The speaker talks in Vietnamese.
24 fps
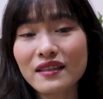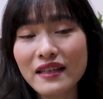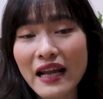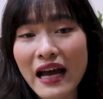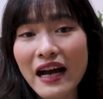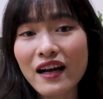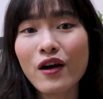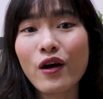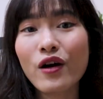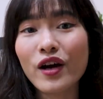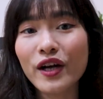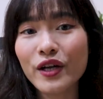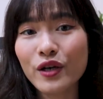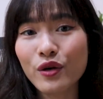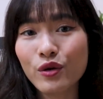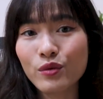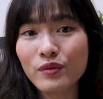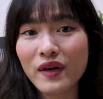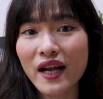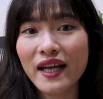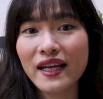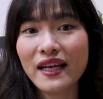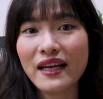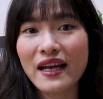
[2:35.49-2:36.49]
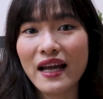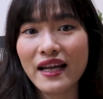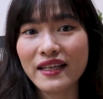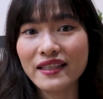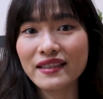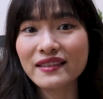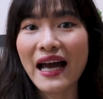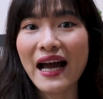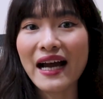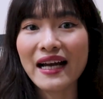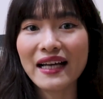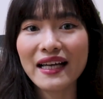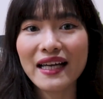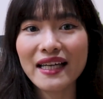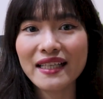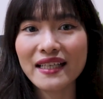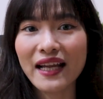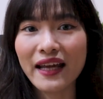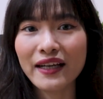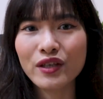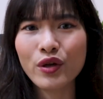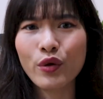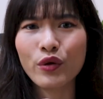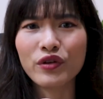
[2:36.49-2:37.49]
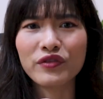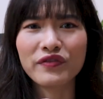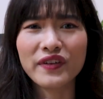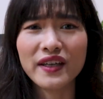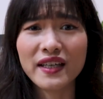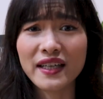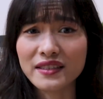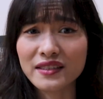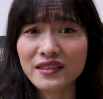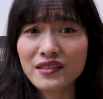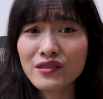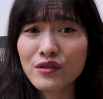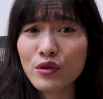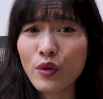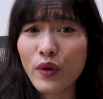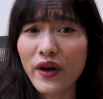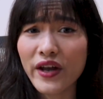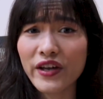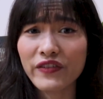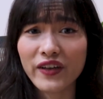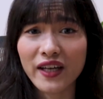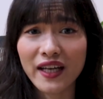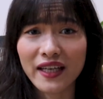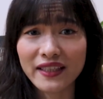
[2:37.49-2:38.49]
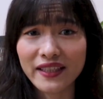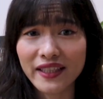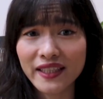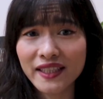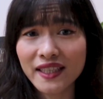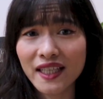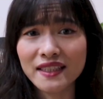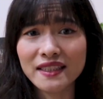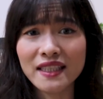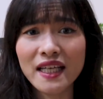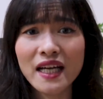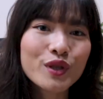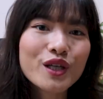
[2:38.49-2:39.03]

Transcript: đang có ngày hôm nay là những tháng ngày đánh đổi về cả sức khỏe về cả tinh thần